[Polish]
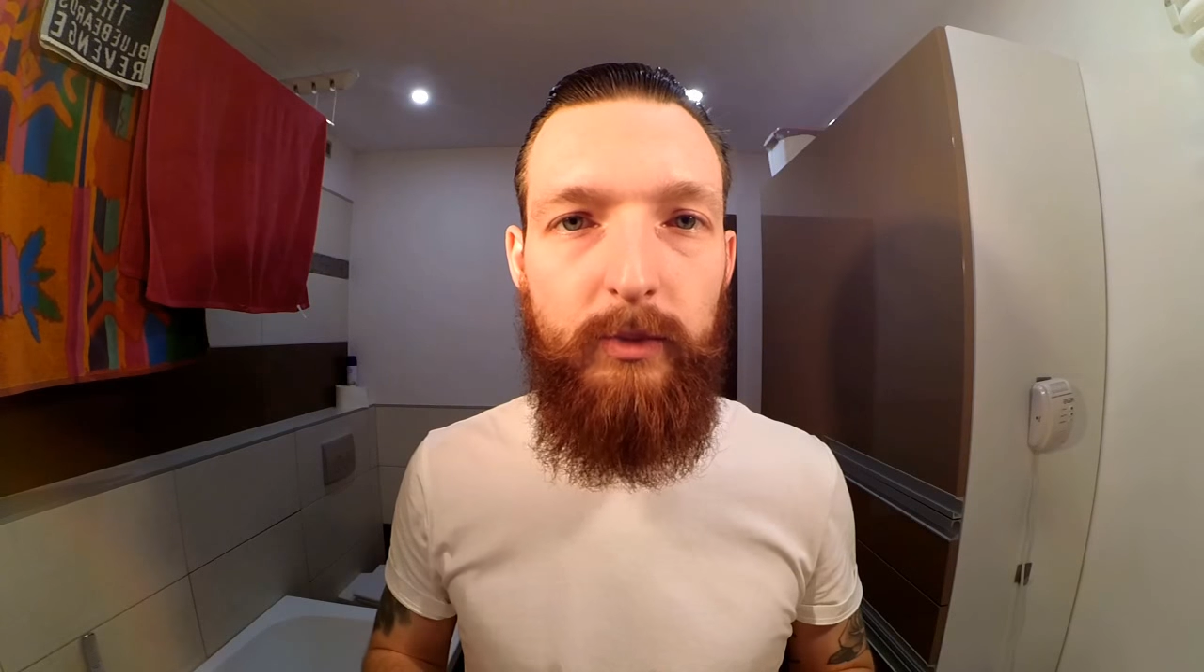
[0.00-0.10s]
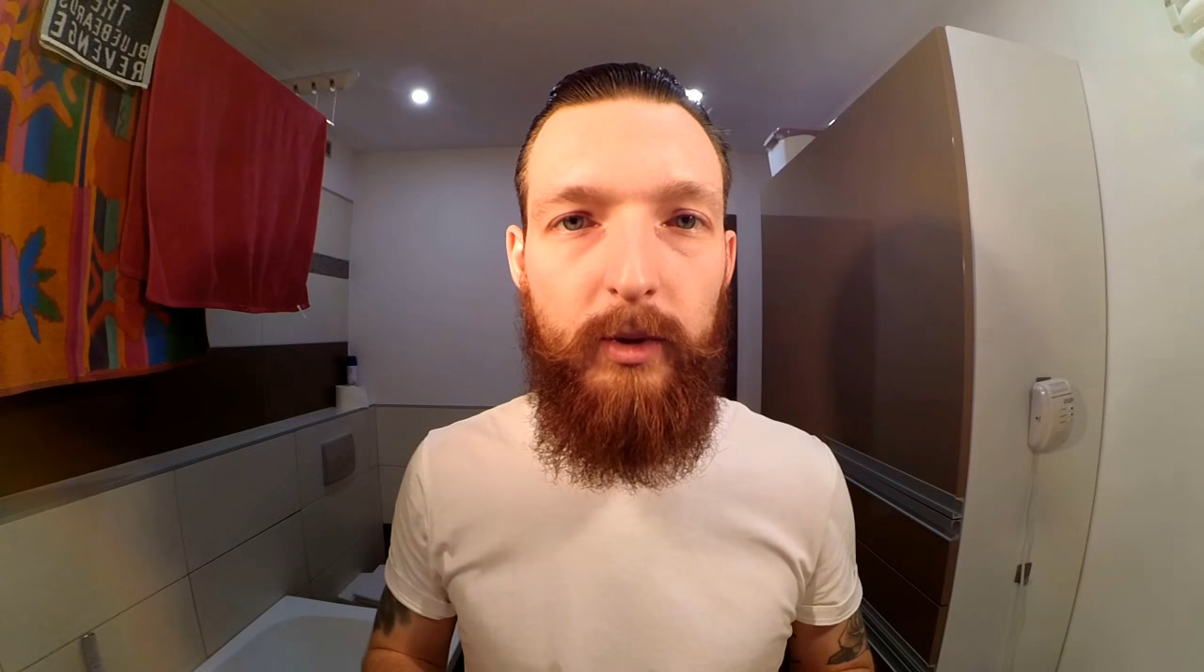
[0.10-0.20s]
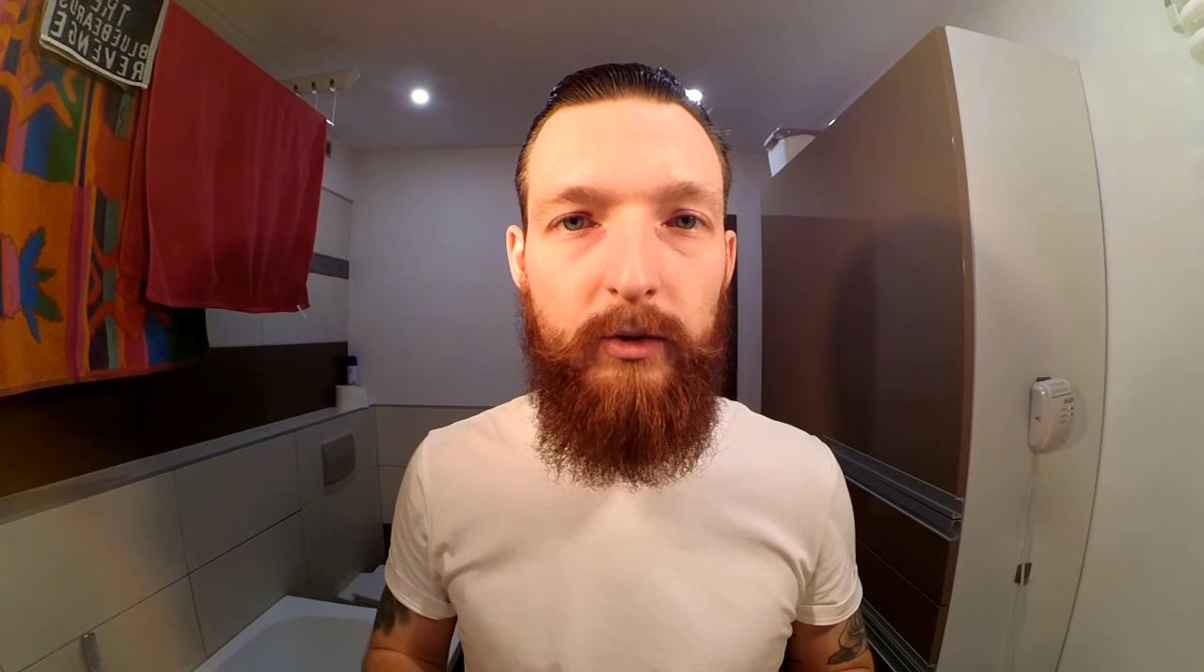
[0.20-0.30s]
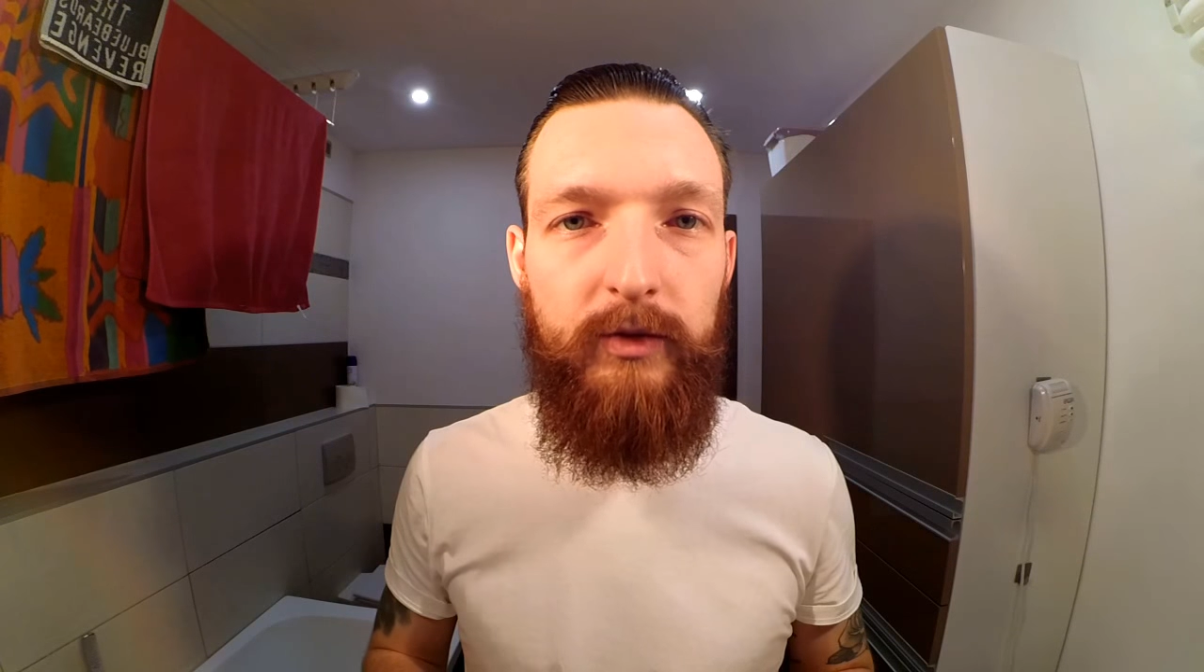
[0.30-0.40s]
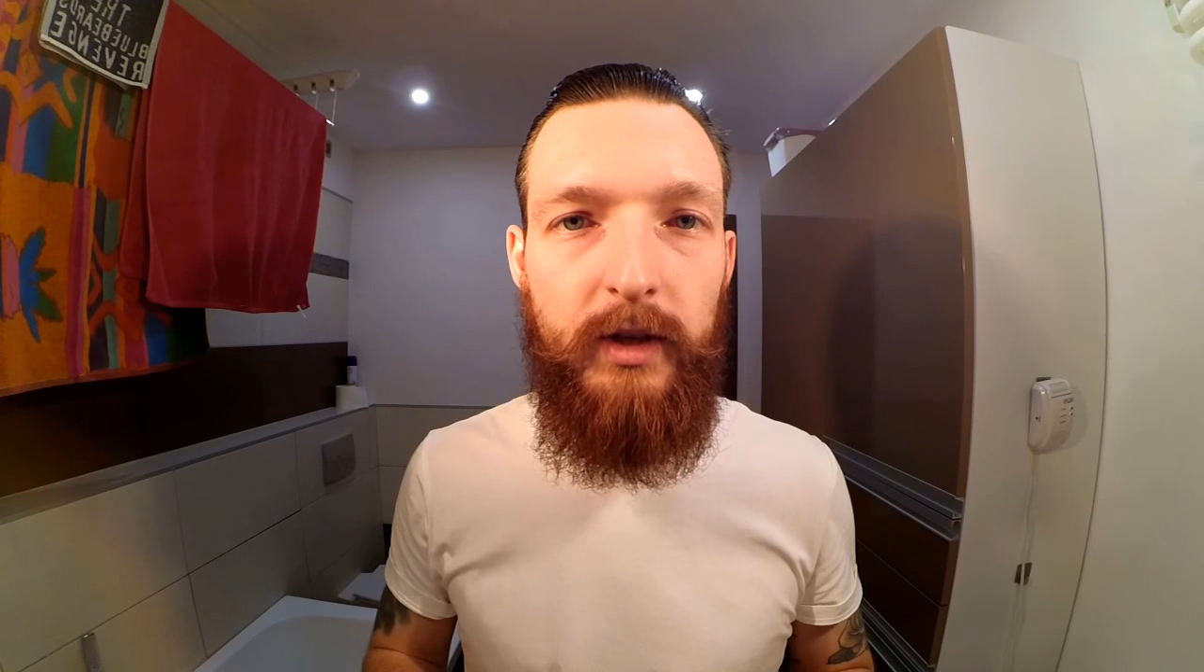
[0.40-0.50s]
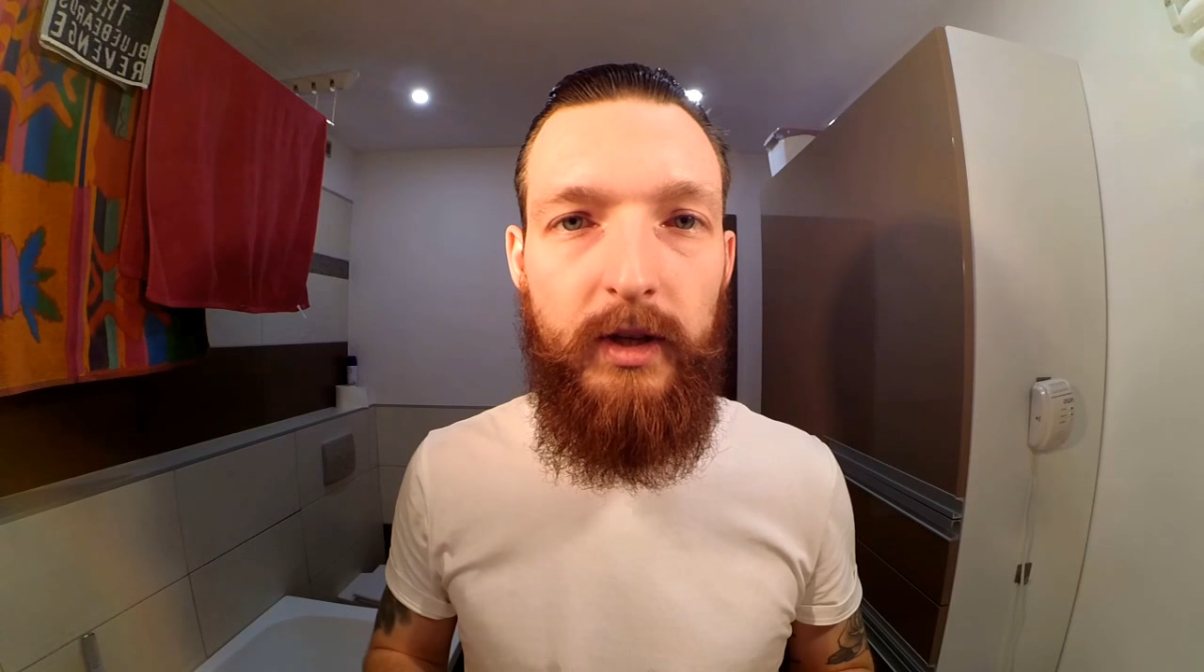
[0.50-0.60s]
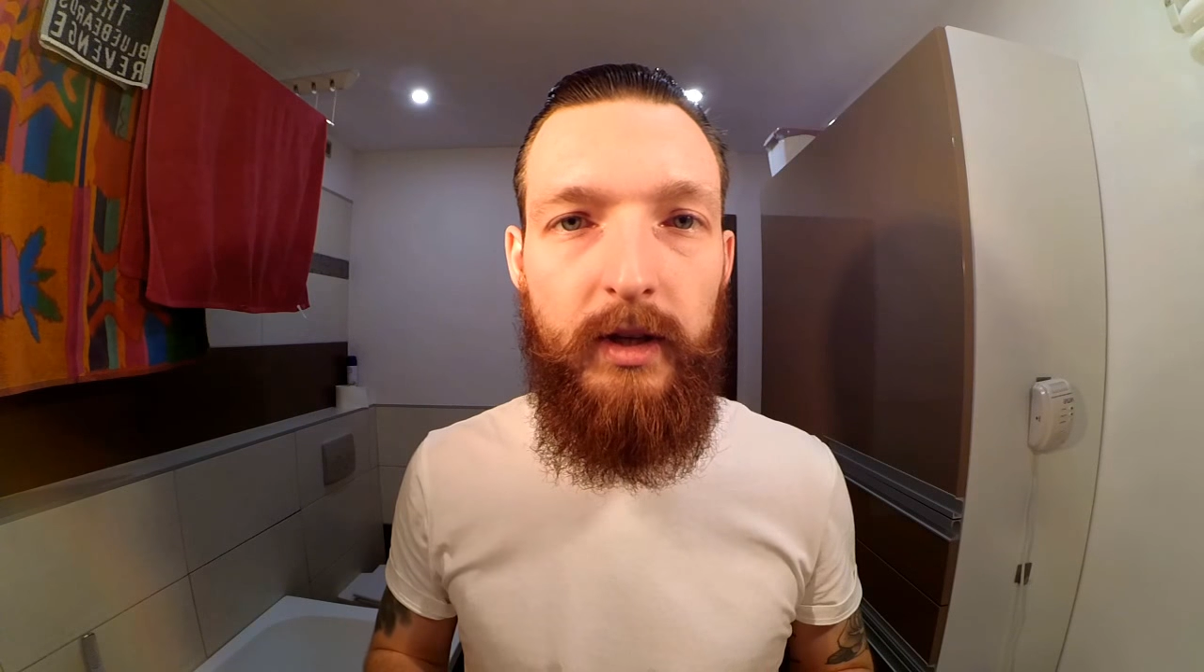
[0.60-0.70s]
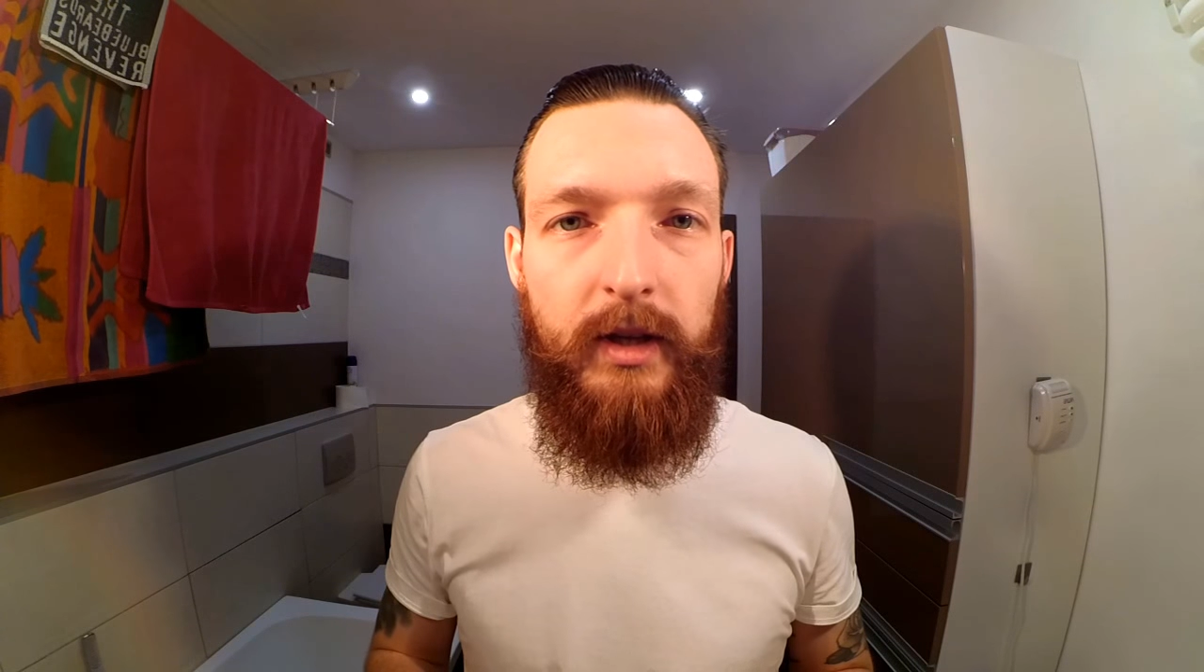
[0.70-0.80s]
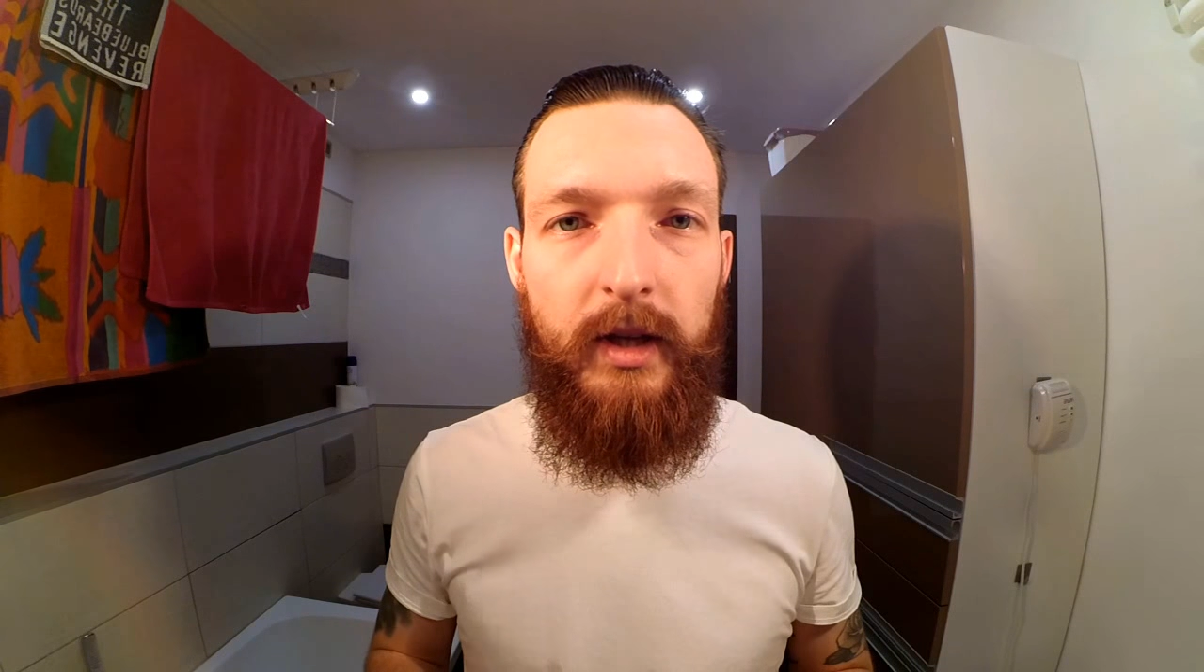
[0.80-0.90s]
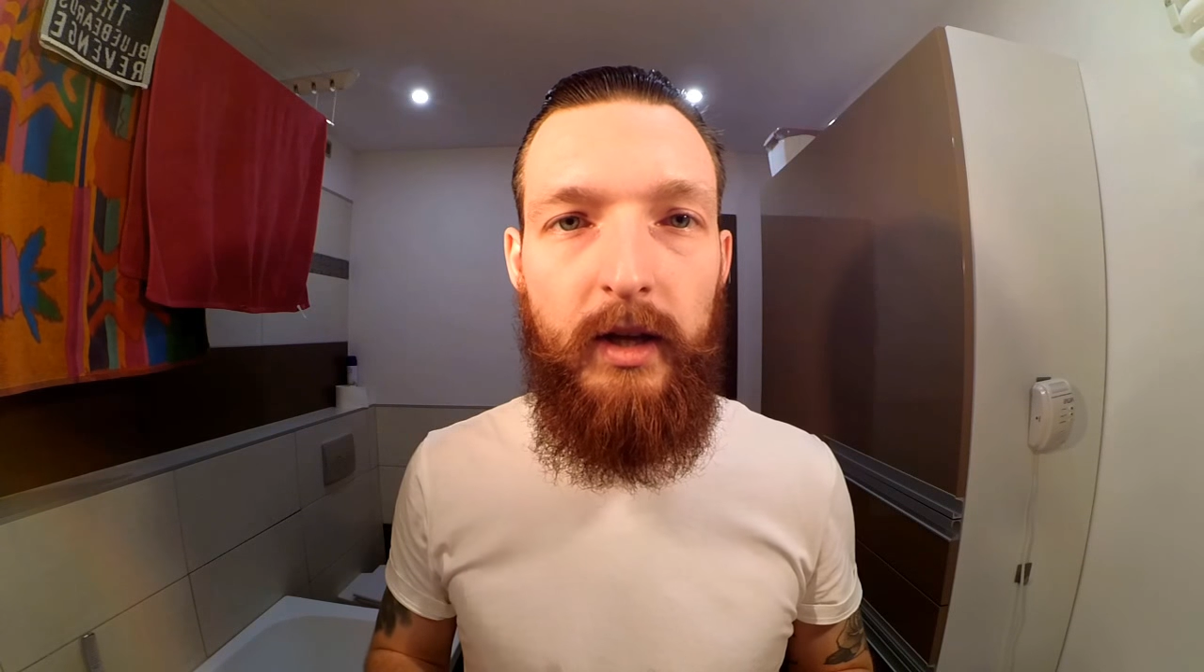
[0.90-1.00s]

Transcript: porównanie.